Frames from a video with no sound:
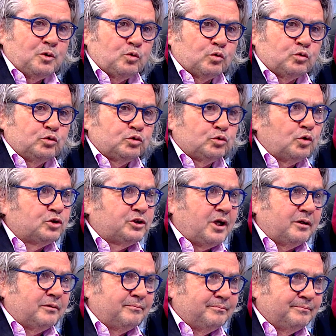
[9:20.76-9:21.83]

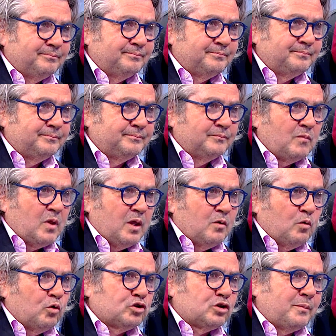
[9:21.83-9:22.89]
1990. 90.
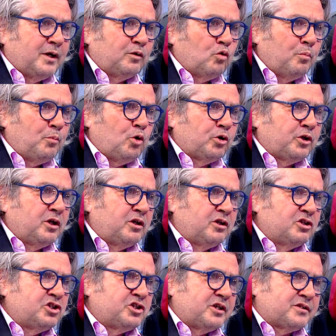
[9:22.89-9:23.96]
O zaman o bölgeye
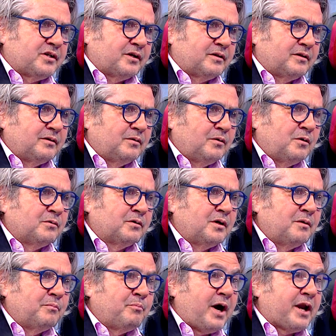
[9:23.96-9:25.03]
giriş yasak. Orada
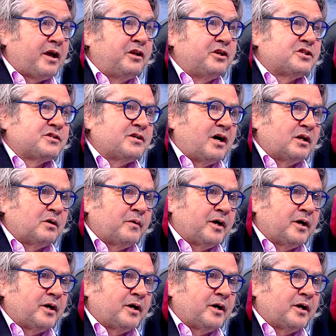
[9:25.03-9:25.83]
evet. Baren isyanı